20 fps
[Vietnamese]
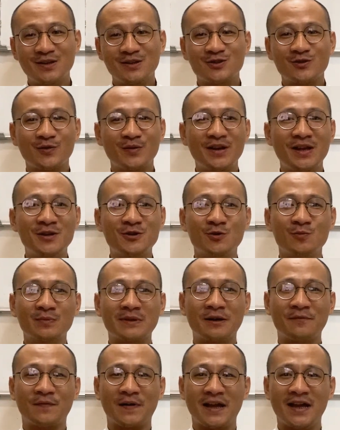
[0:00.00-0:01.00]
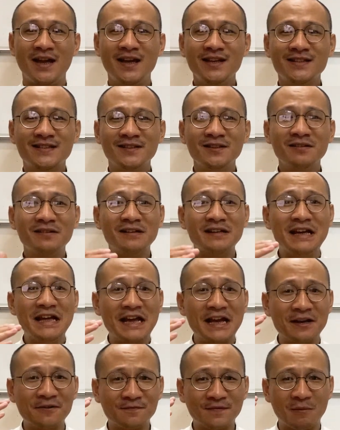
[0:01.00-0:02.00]
Cho nên chúng ta phải hết sức
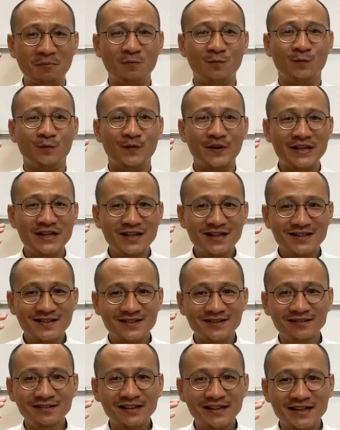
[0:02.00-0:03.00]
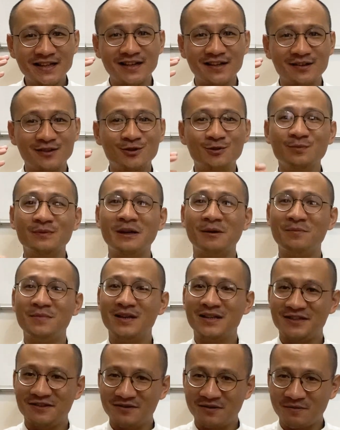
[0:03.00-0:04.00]
đề phòng với những dữ kiện chúng ta
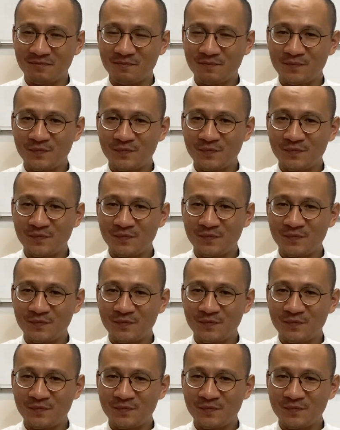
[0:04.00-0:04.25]
biết trước,